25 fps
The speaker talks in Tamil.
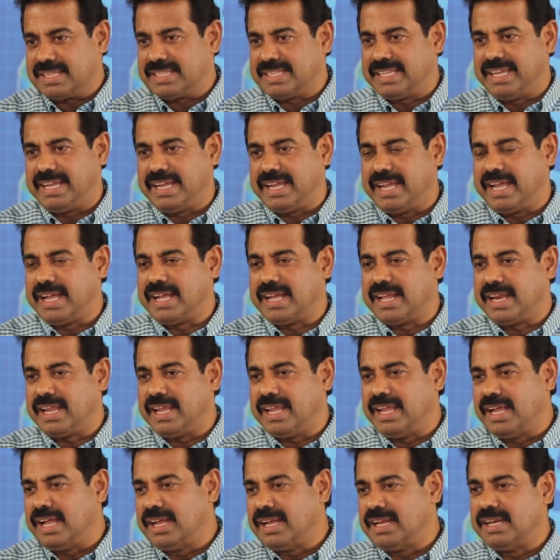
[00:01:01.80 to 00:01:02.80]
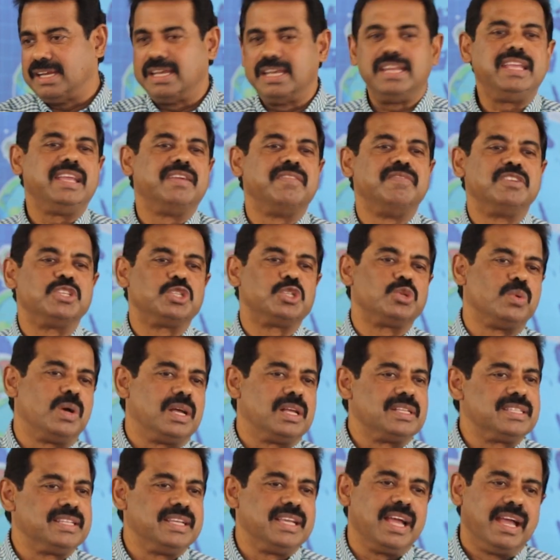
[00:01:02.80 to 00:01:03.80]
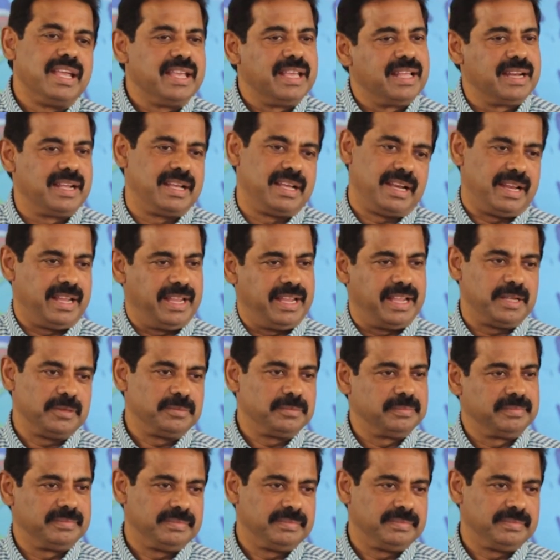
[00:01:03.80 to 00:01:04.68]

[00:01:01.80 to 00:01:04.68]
வார்த்தையை கேட்குறீங்க நீங்கள் விசுவாசியாக இருக்கிறீங்க